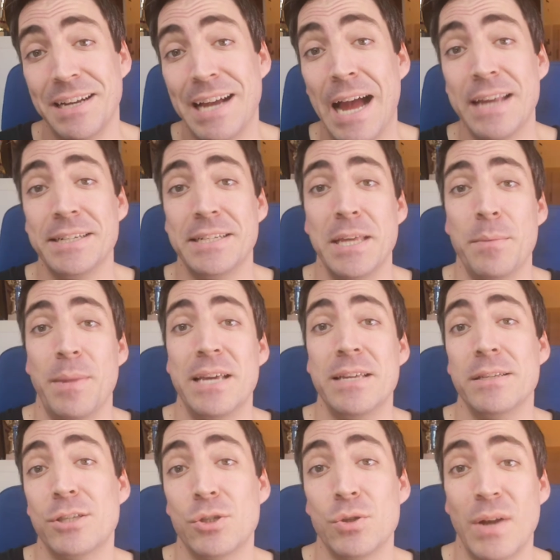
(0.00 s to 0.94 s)
kein Thema
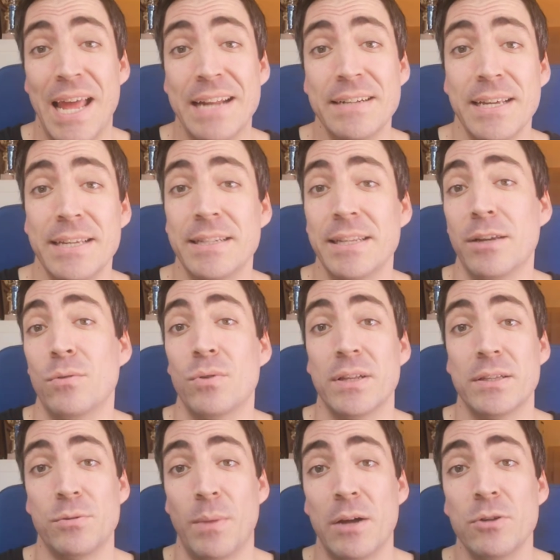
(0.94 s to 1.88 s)
ist zu Lerntechniken
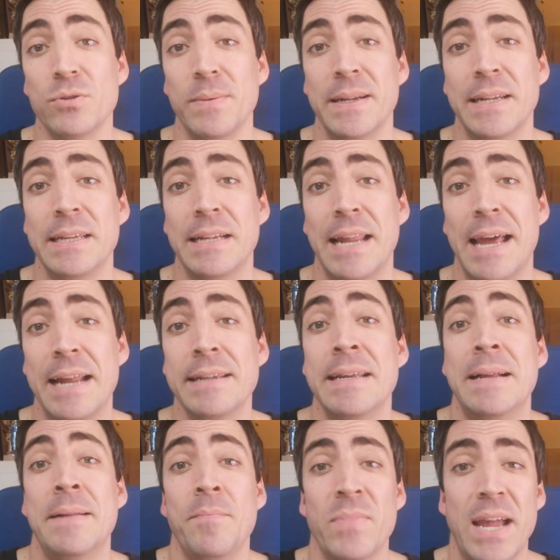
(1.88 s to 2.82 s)
oder zum
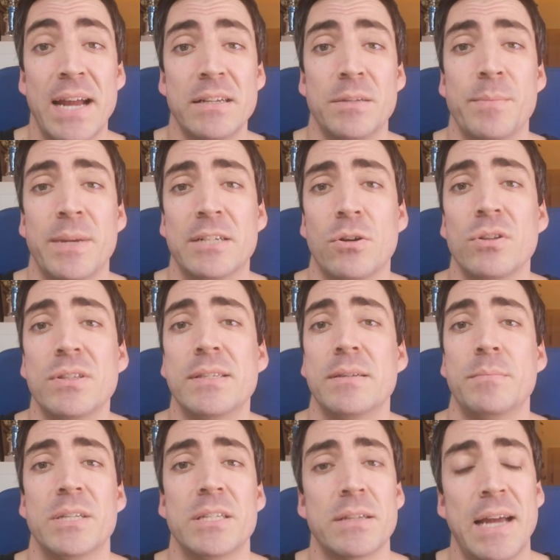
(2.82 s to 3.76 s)
Auswendiglernen, dachte ich mir
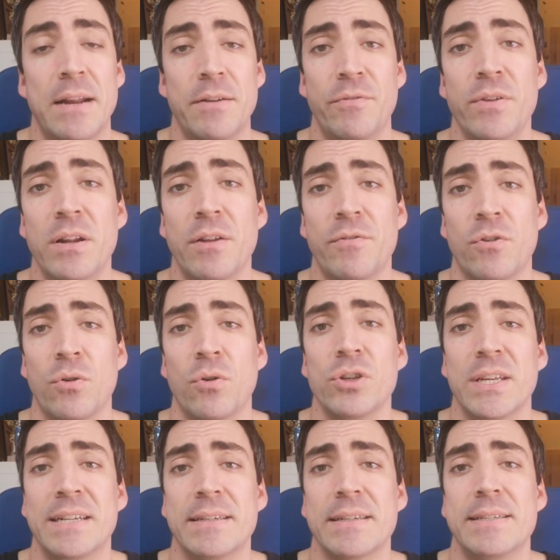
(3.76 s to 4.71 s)
trotzdem, das kann viele von
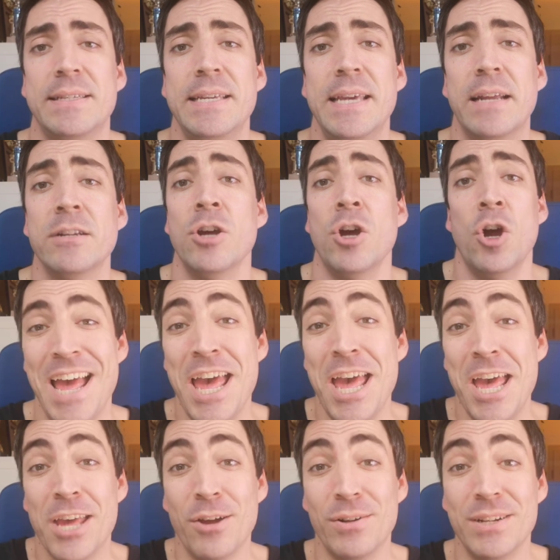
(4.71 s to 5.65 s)
euch interessieren.
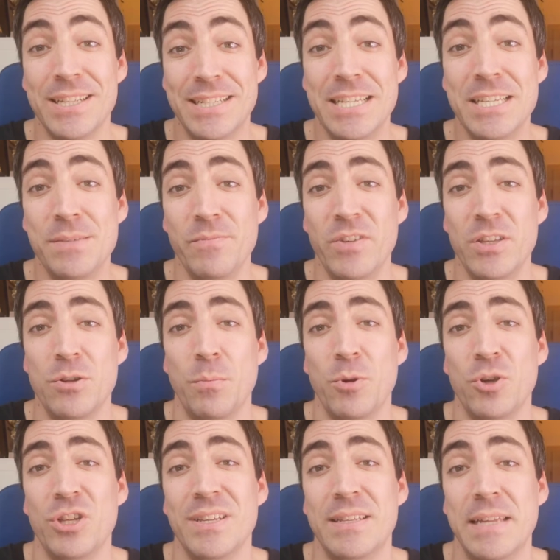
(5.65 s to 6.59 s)
Ja, und in diesem Video
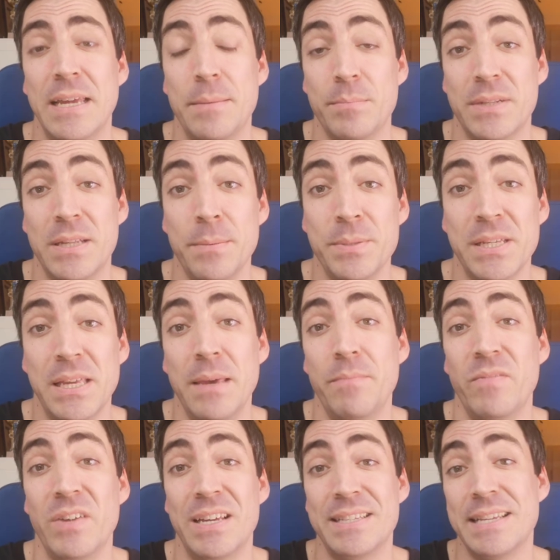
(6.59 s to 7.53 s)
möchte ich dir eben Tipps
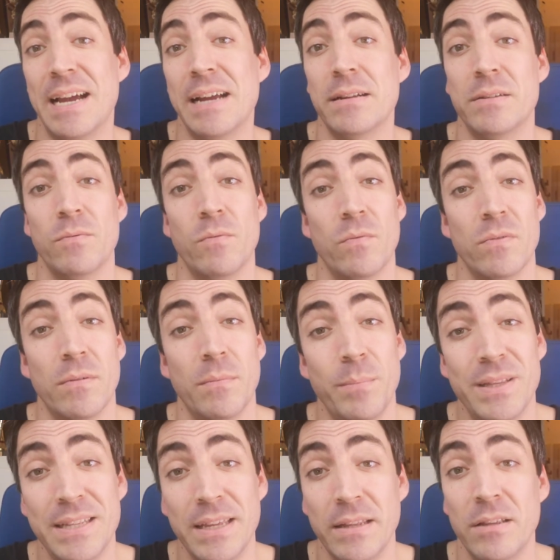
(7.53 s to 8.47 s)
geben, wie gesagt,
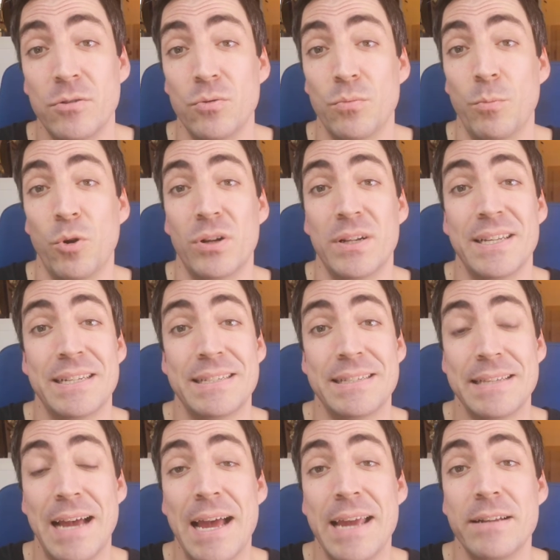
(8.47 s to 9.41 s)
mit denen du
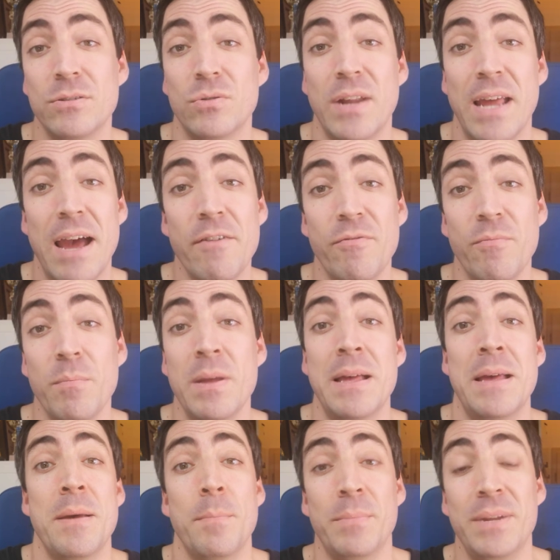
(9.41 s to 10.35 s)
möglichst Zeit und Nerven
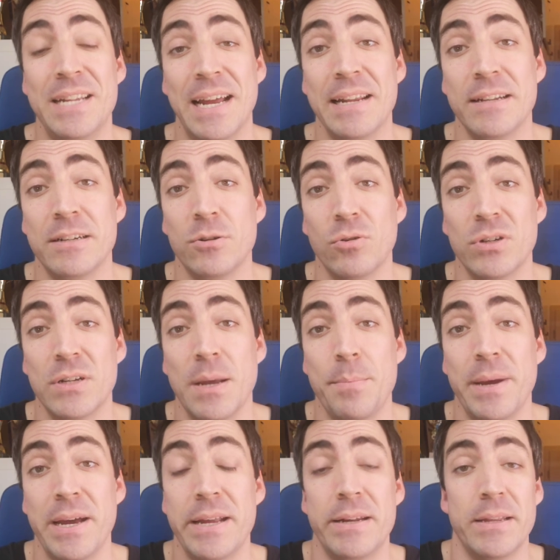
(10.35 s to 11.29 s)
mit deiner
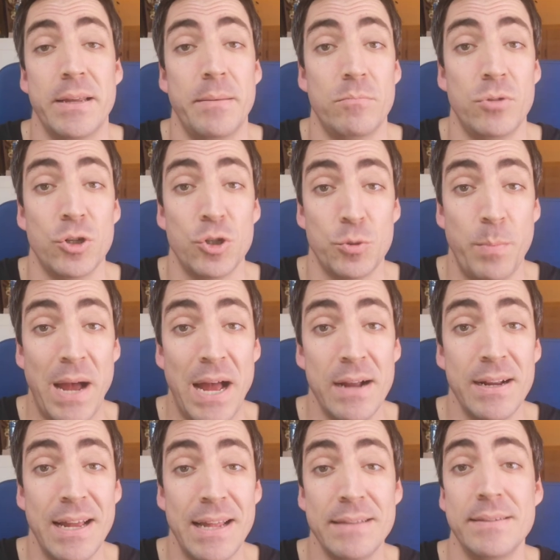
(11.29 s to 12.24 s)
Doktorarbeit ähm,
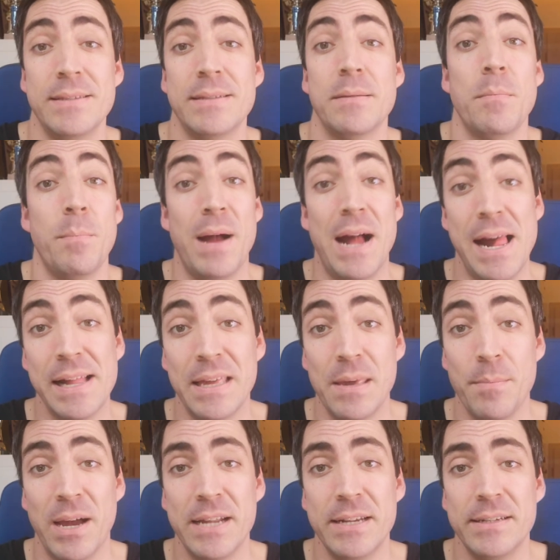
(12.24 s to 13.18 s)
sparen kannst, ein paar
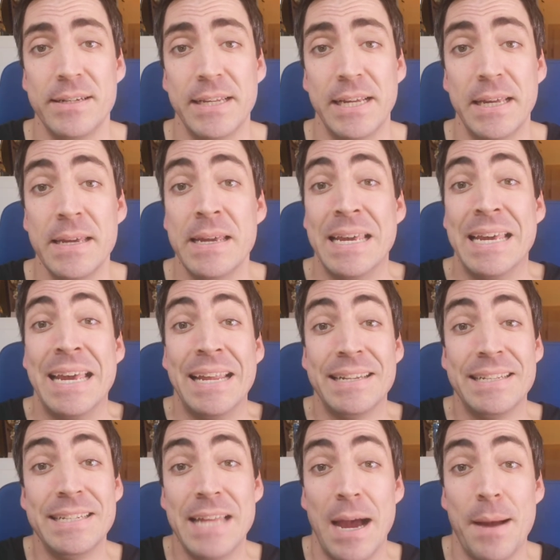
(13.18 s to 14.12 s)
allgemeine Dinge,
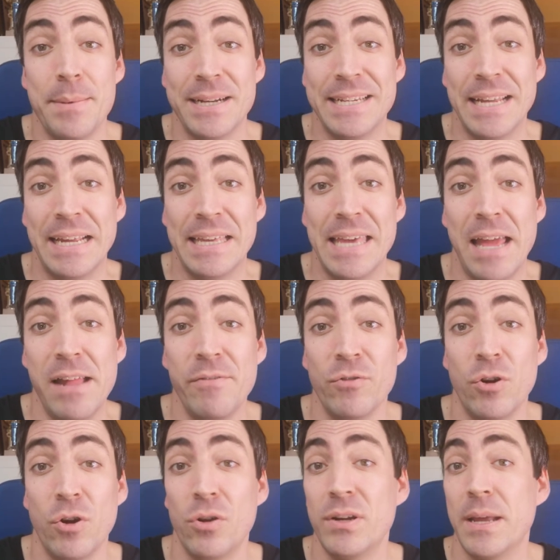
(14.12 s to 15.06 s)
die dir aber, denke ich,
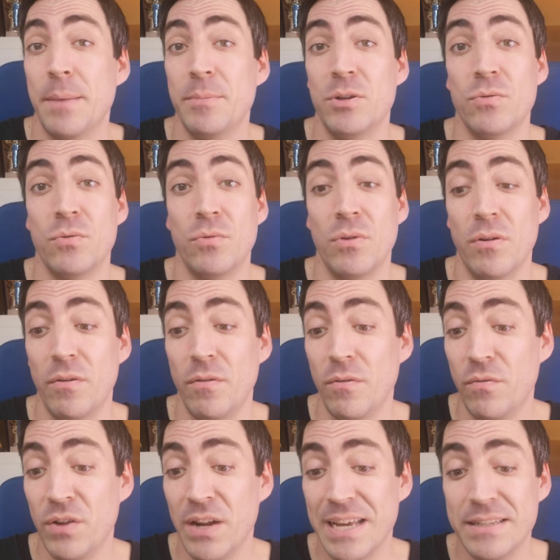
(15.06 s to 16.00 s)
helfen können, damit du
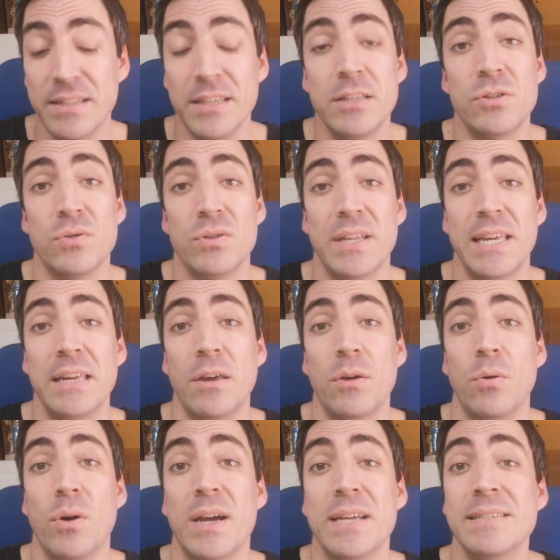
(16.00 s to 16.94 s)
vielleicht nicht zu denen
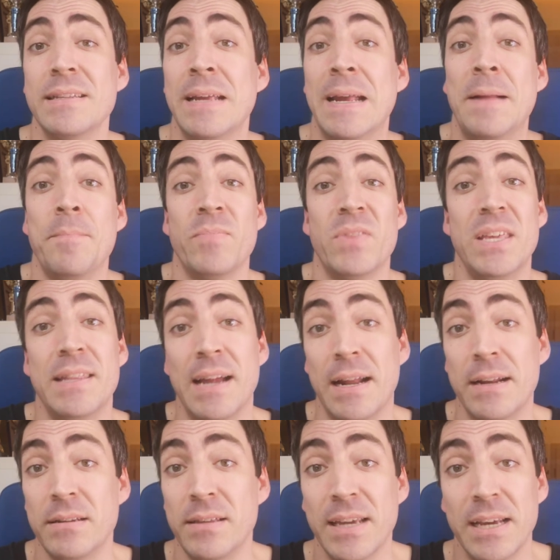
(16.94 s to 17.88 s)
gehörst, die
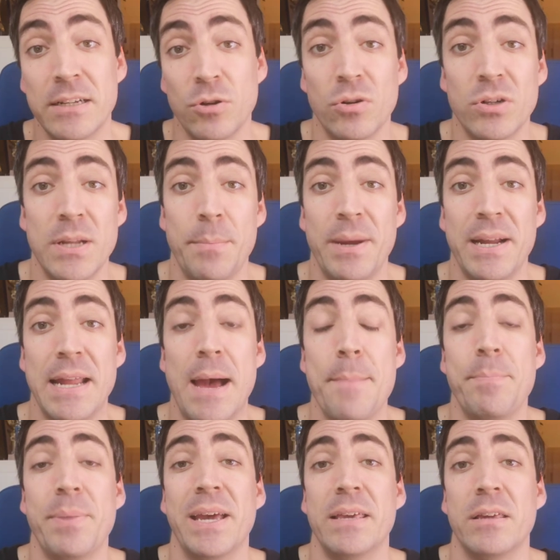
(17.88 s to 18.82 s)
dann ihre Doktorarbeit
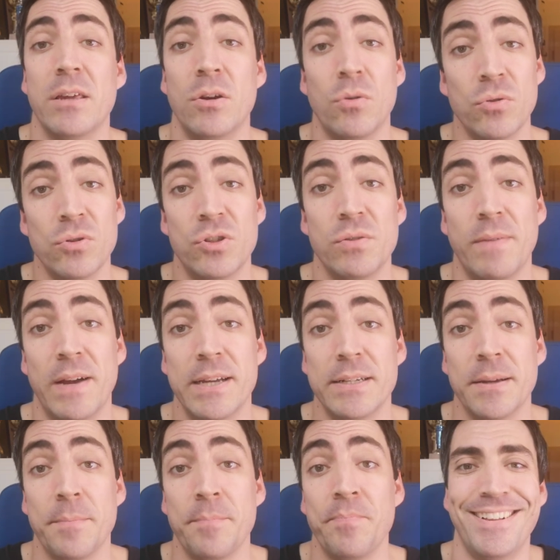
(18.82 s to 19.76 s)
abbrechen und so
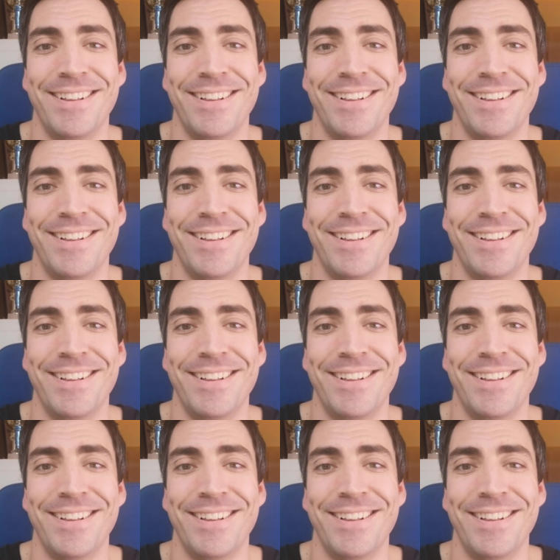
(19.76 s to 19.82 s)
weiter.